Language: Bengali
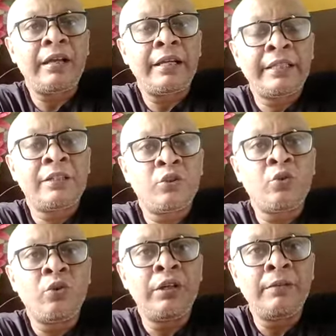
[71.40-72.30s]
এদের
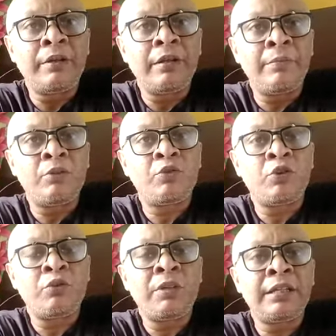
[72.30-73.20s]
জন্যই বীরু
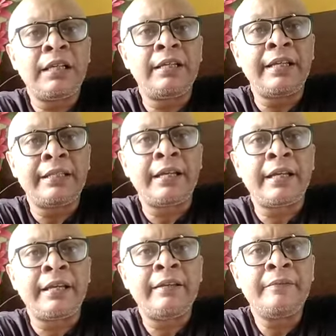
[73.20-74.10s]
চট্টোপাধ্যায় লিখে
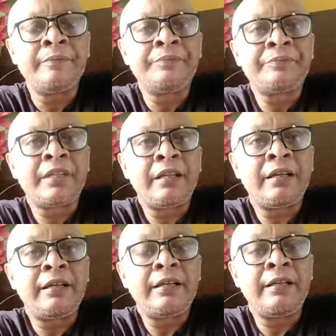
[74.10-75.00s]
থাকেন
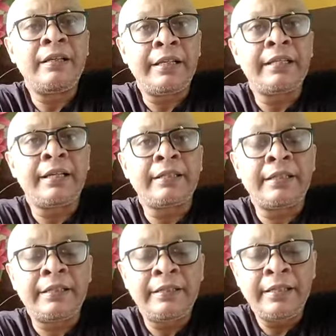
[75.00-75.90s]
লিখে
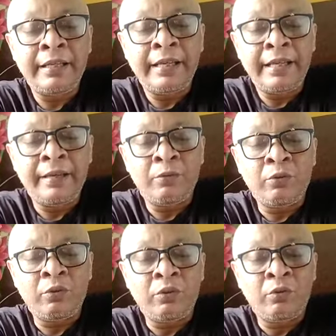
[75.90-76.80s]
থাকতেন এবং
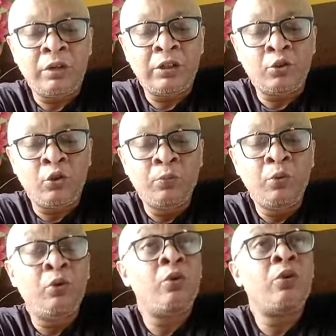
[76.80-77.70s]
ওনার জন্ম
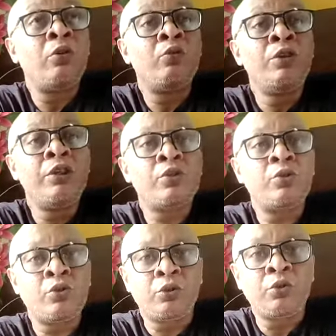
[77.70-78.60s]
উনিশশো
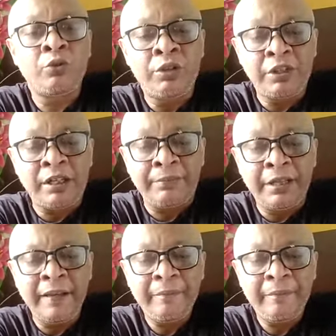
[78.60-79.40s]
সতেরো খ্রিস্টাব্দে